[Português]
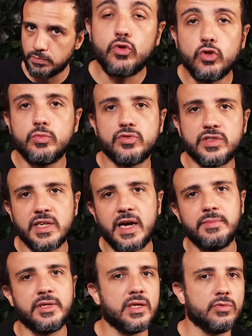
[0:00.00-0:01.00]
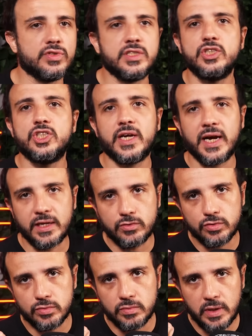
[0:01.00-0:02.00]
Todo mundo sabe que os
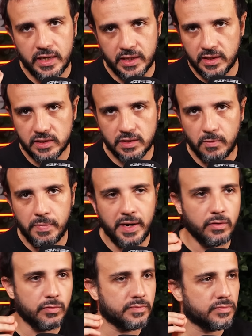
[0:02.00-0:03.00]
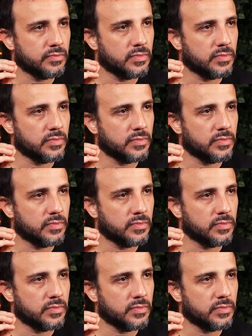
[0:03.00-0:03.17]
sindicatos aqui em São Paulo,